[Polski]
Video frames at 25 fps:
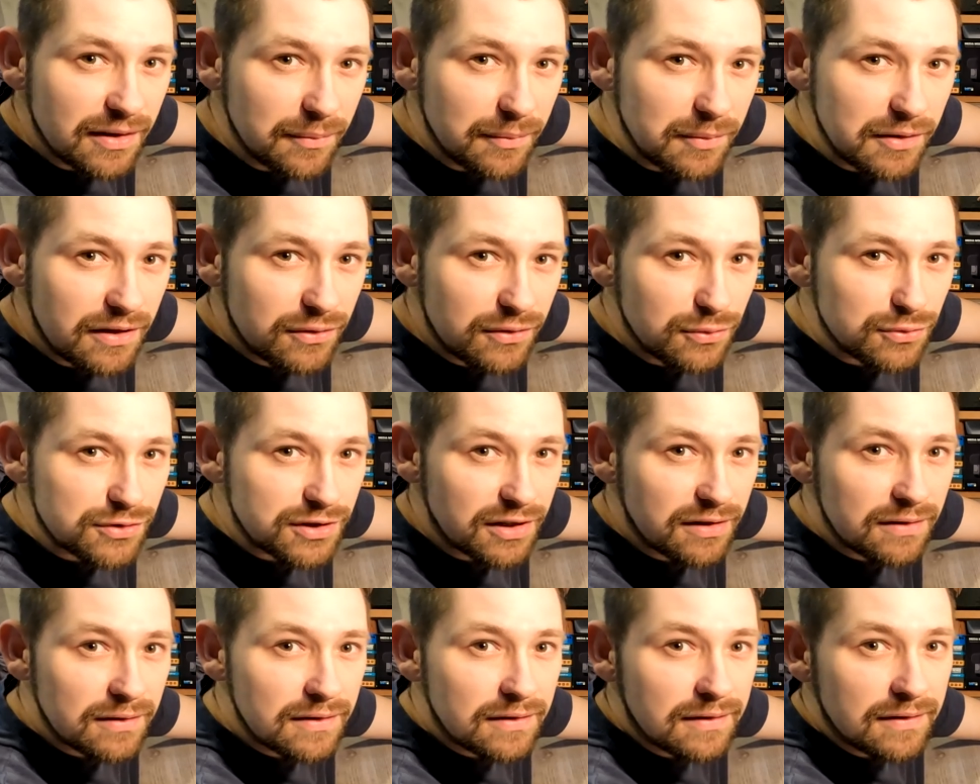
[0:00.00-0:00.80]
na
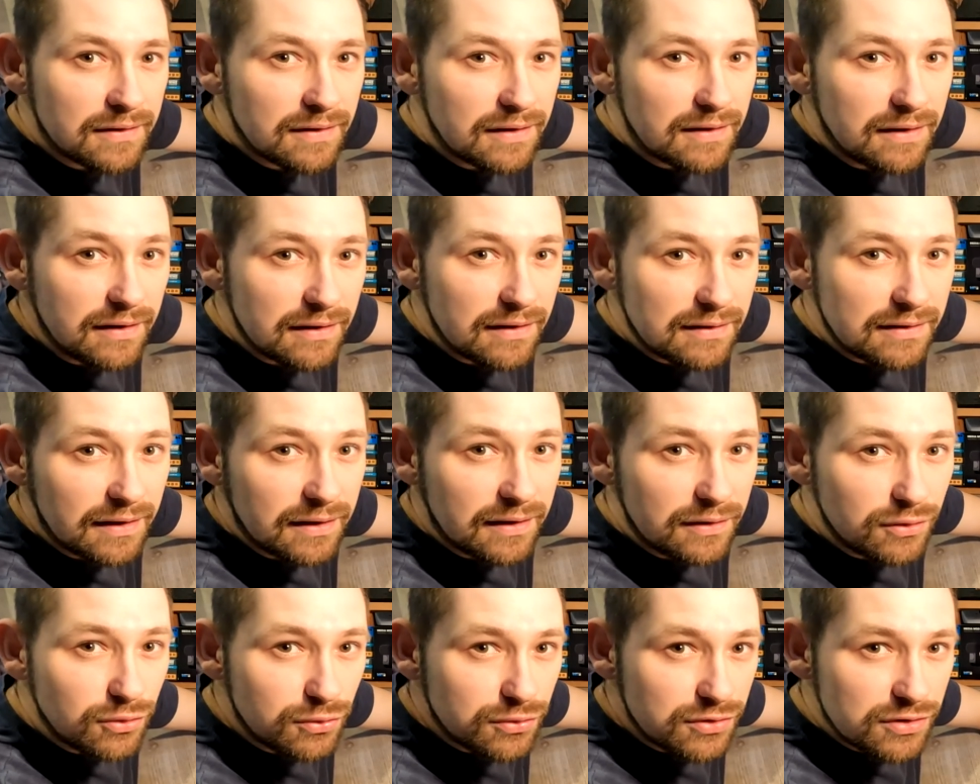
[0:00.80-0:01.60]
miniaturze,
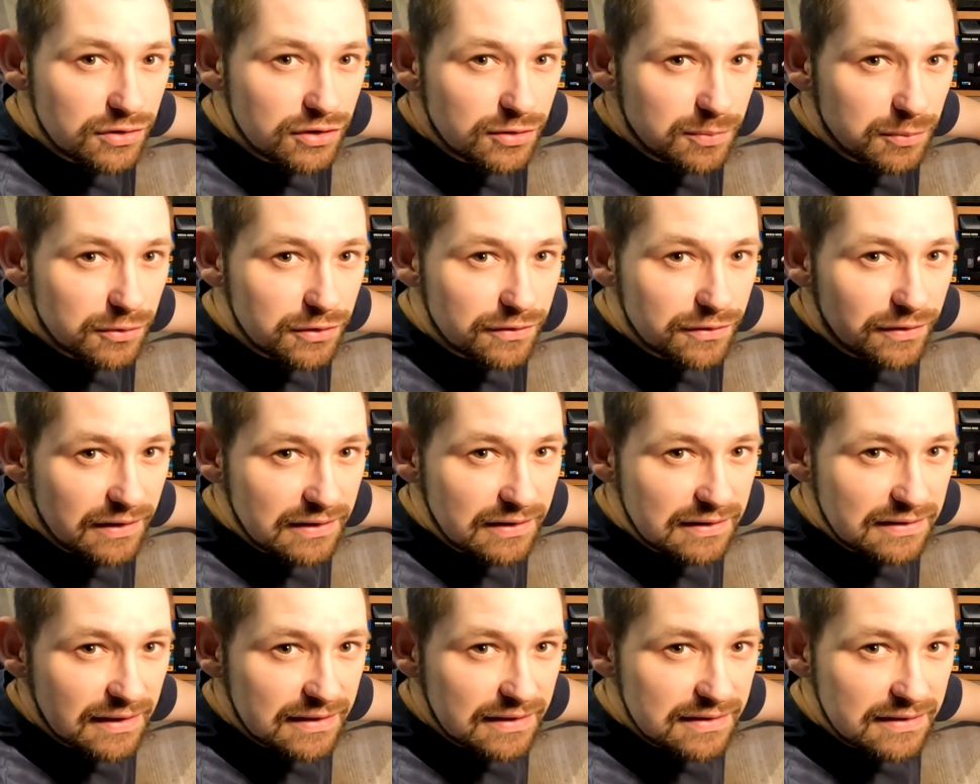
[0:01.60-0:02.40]
taki duży rozbudowany
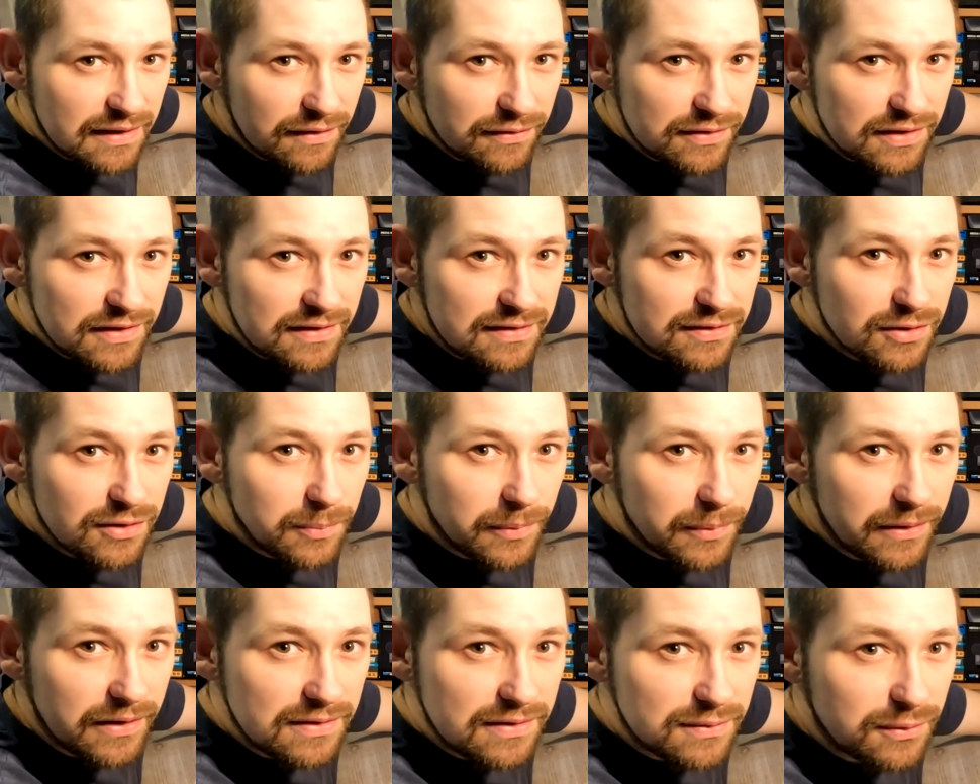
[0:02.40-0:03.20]
rozbudowany zestaw za 100
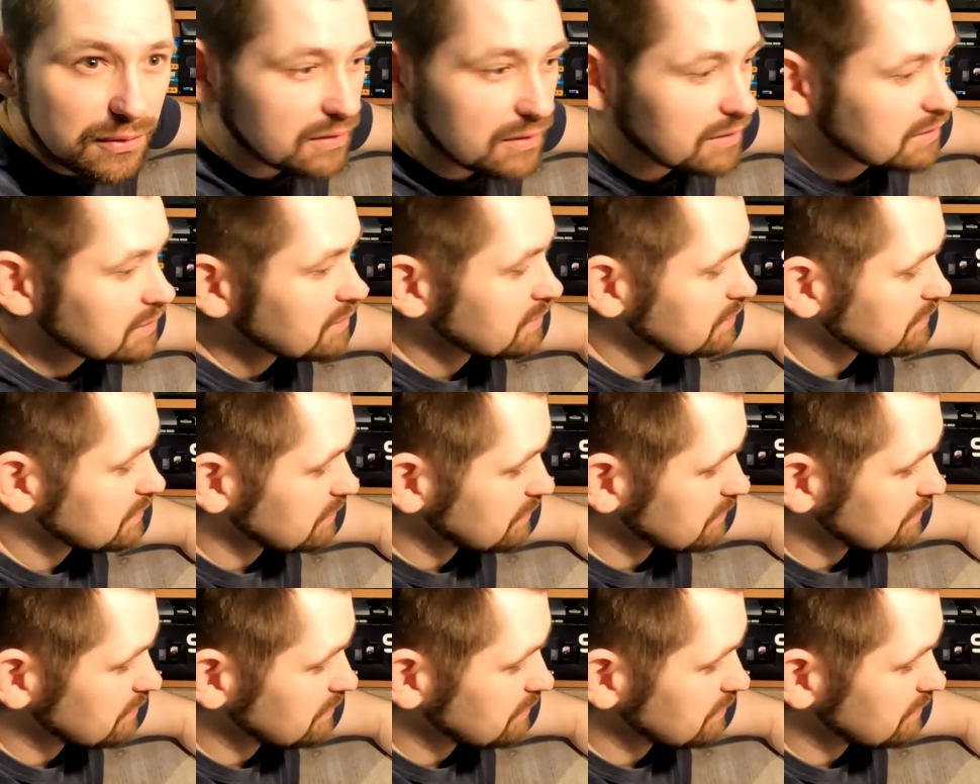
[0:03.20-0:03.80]
parę złotych,